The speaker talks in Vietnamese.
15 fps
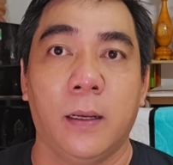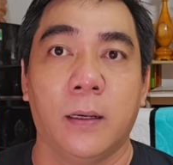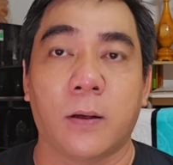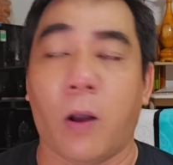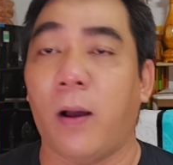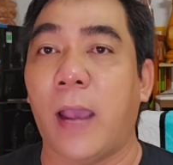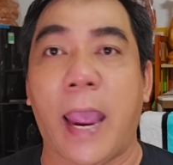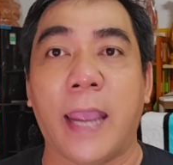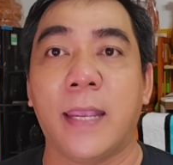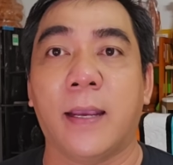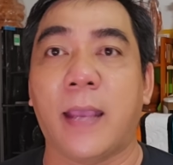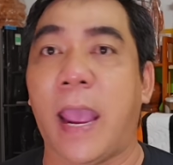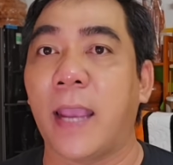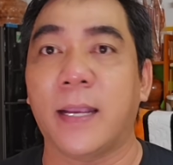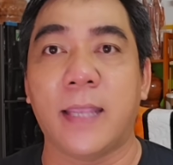còn
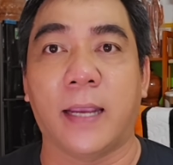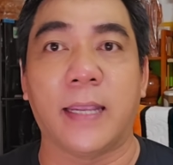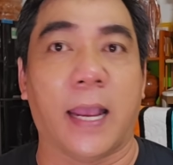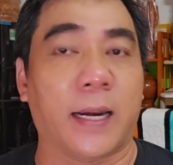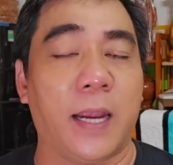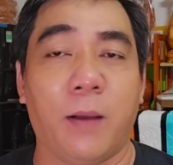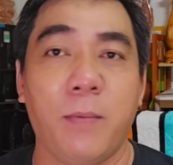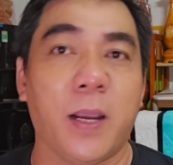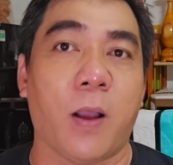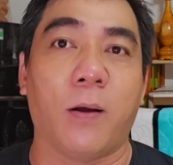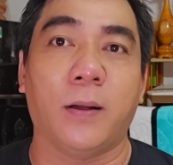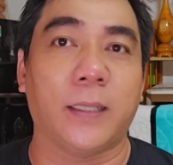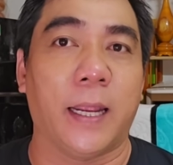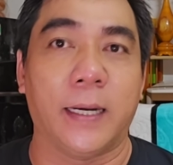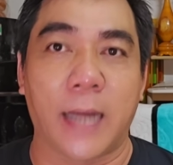hai hai cái nhân vật này không biết họ
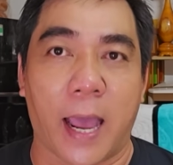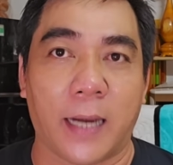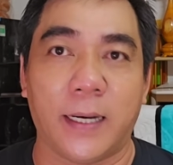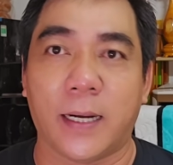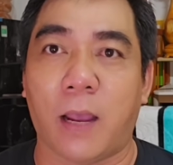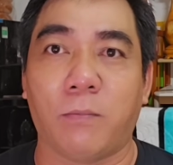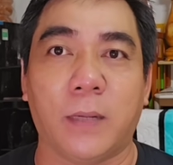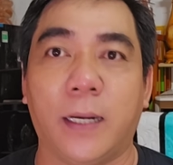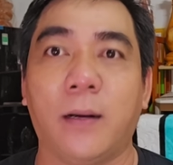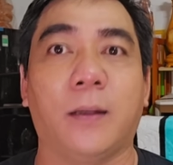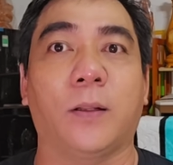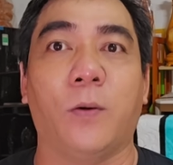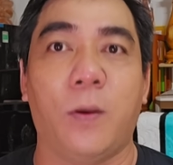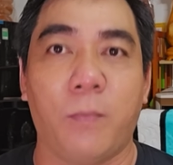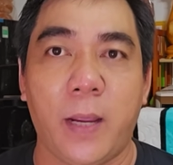có tiền đền hay không thì đó
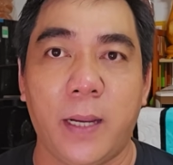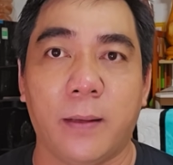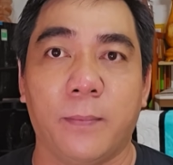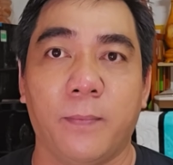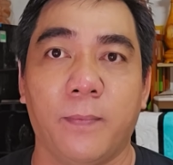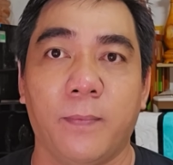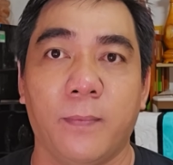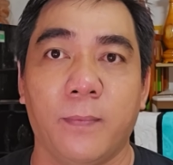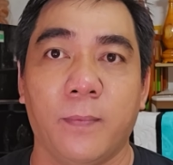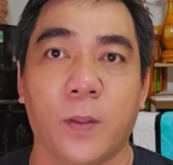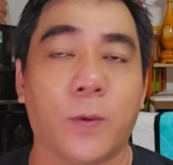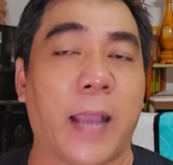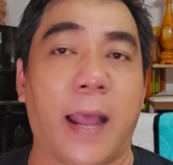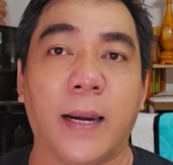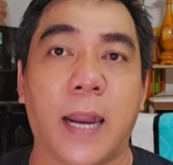là tôi không biết
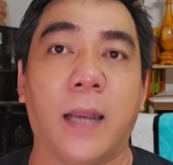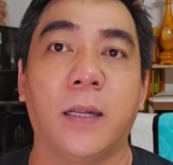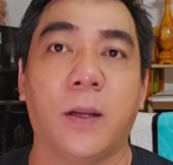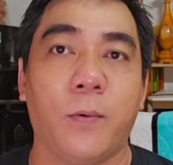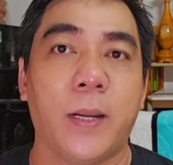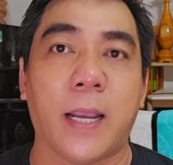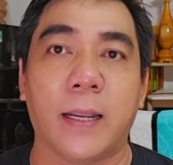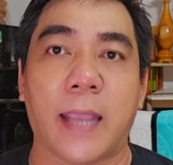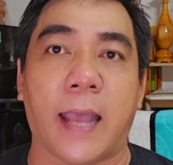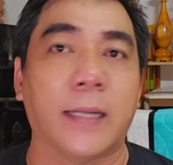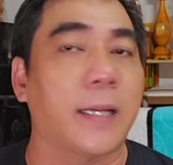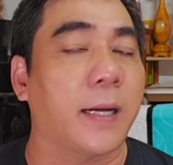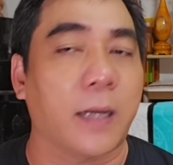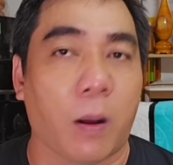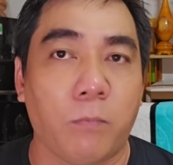tôi khẳng định cho quý khán giả
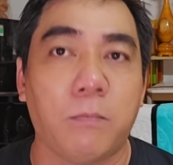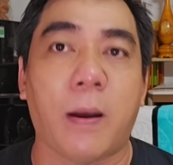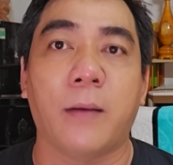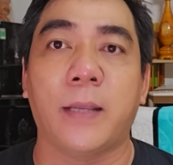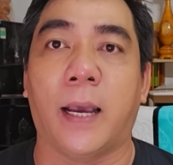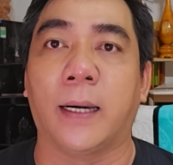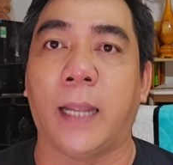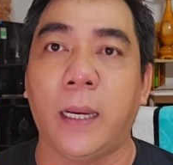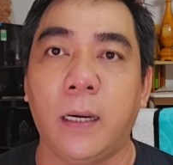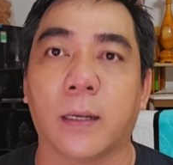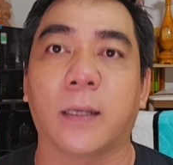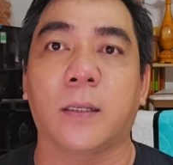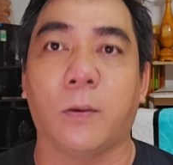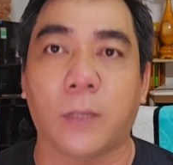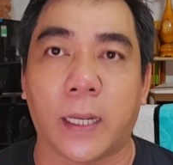sẽ không bao giờ lấy được
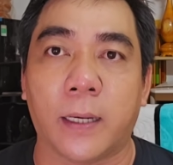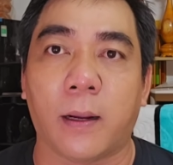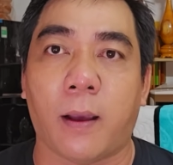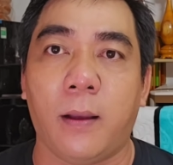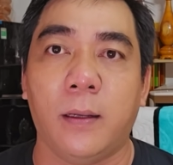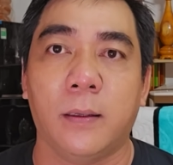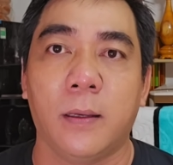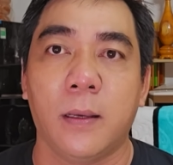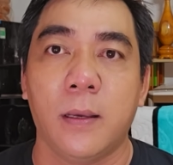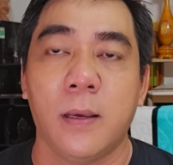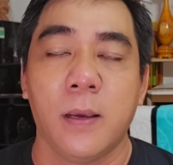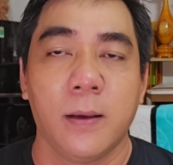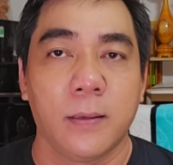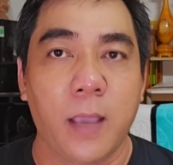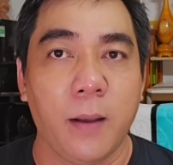cái số tiền đó
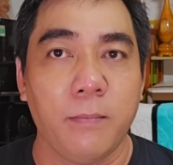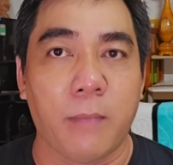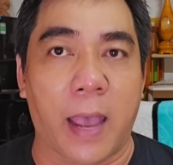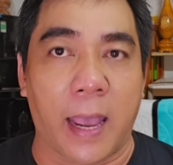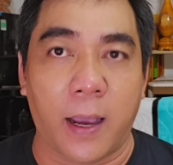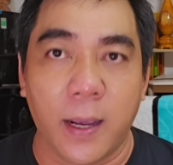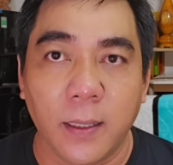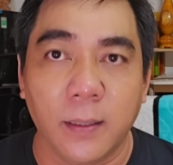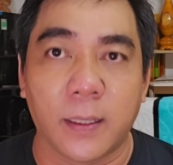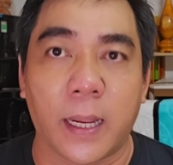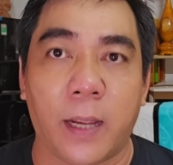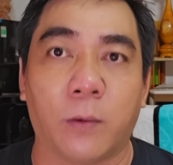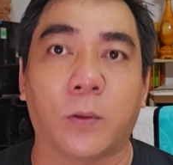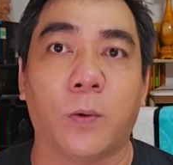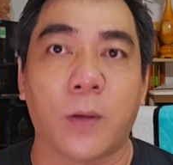nhưng mà ít
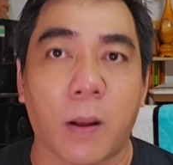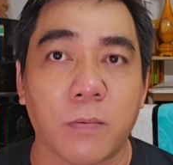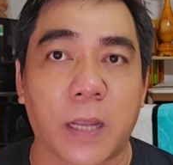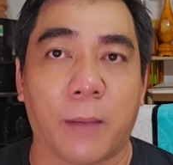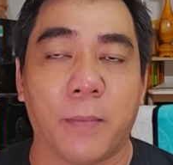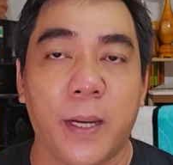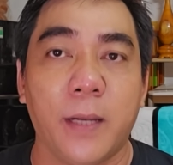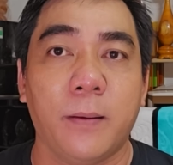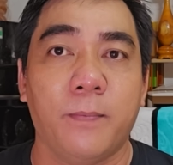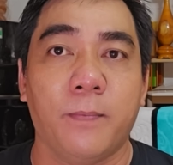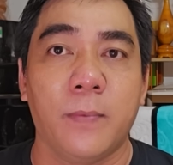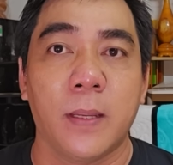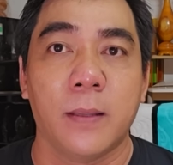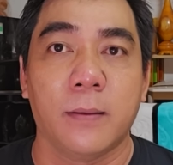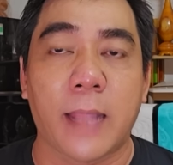nhiều tôi không cần biết
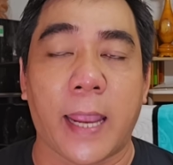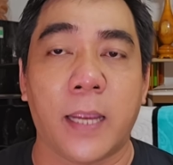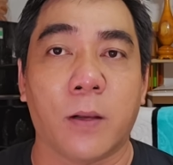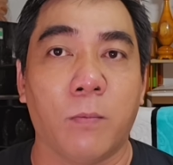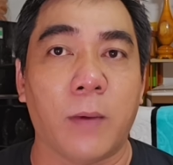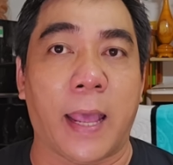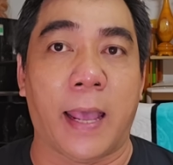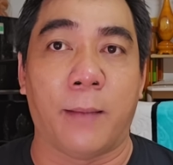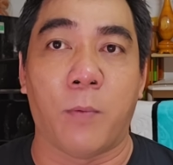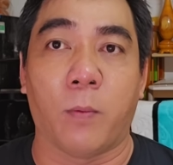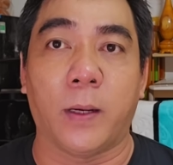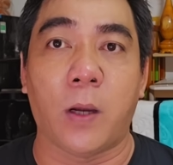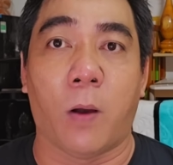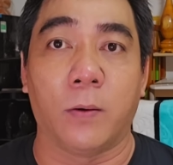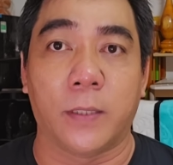đây cũng là một
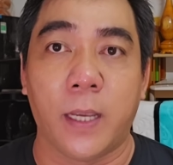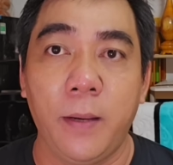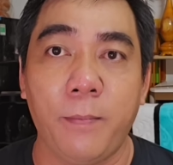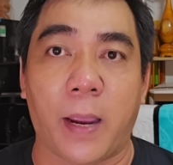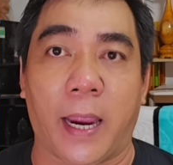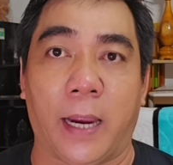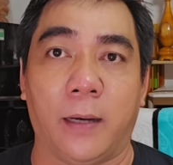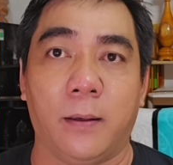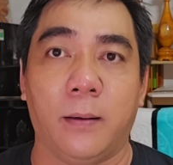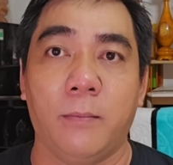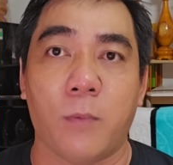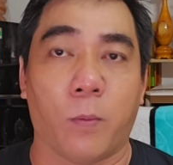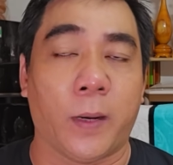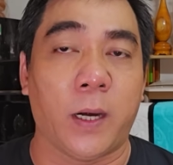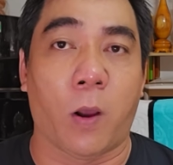cái đòn chí mạng
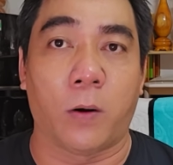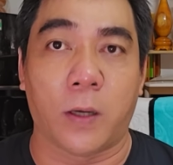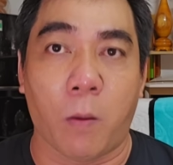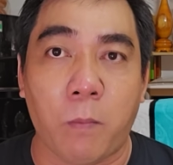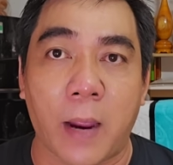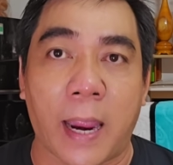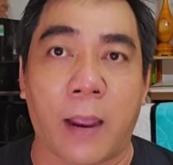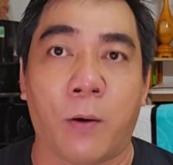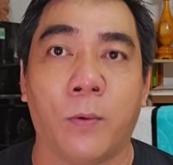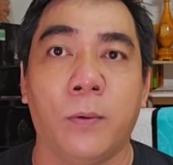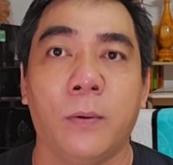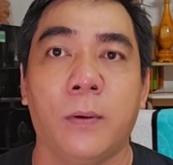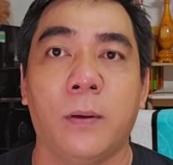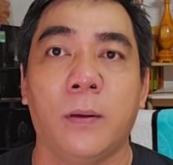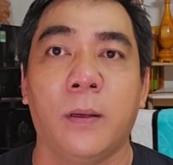một cái đòn knock out
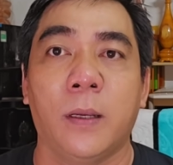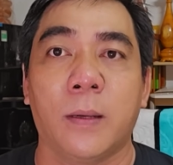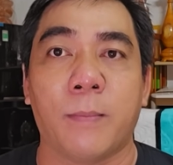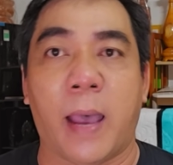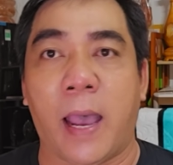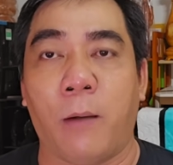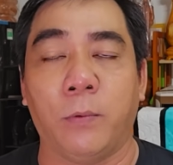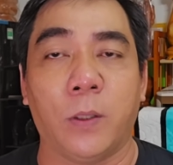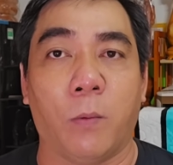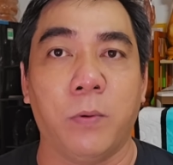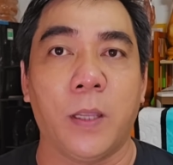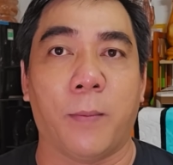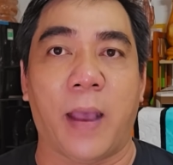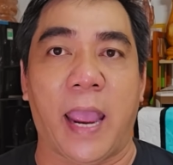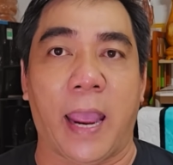mà ông
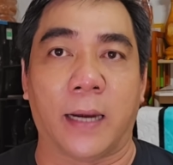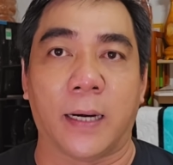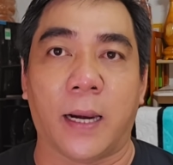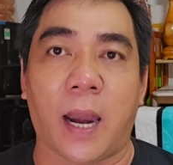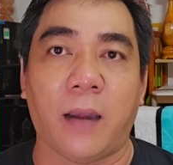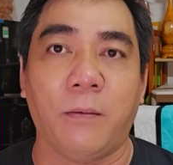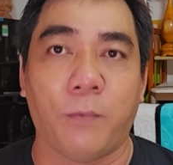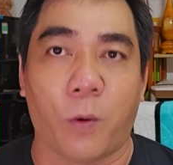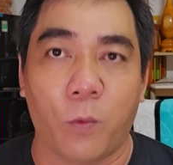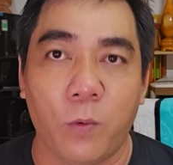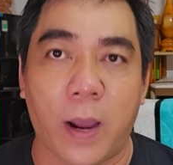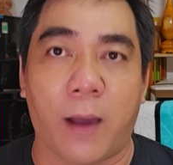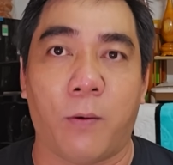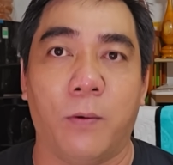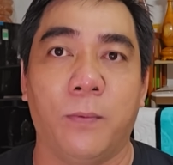Dũng và bà Hằng đã đánh
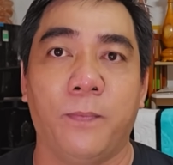phủ đầu